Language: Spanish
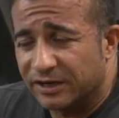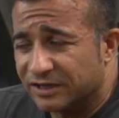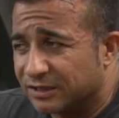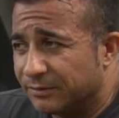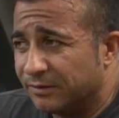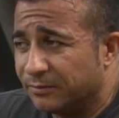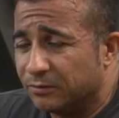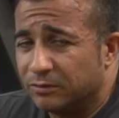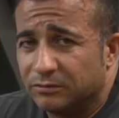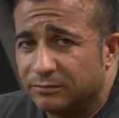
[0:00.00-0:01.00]
quería saber,
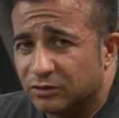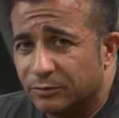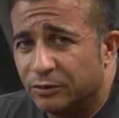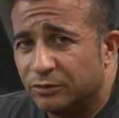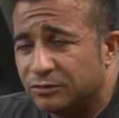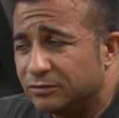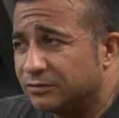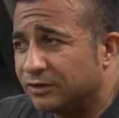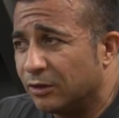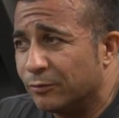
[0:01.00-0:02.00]
pero bueno, más o menos
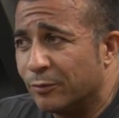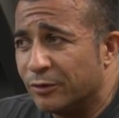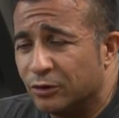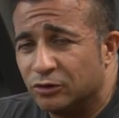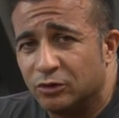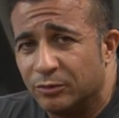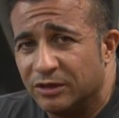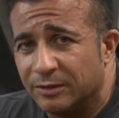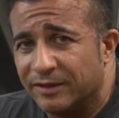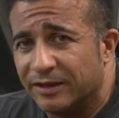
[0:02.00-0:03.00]
te he dado mi opinión sobre
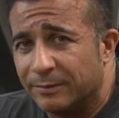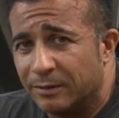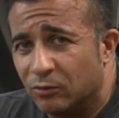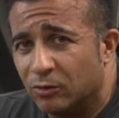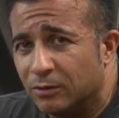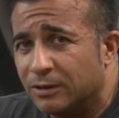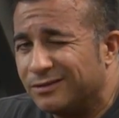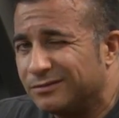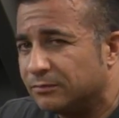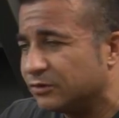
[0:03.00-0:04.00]
el tema de quemar músculo,
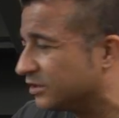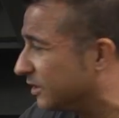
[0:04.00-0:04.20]
¿vale? Vamos a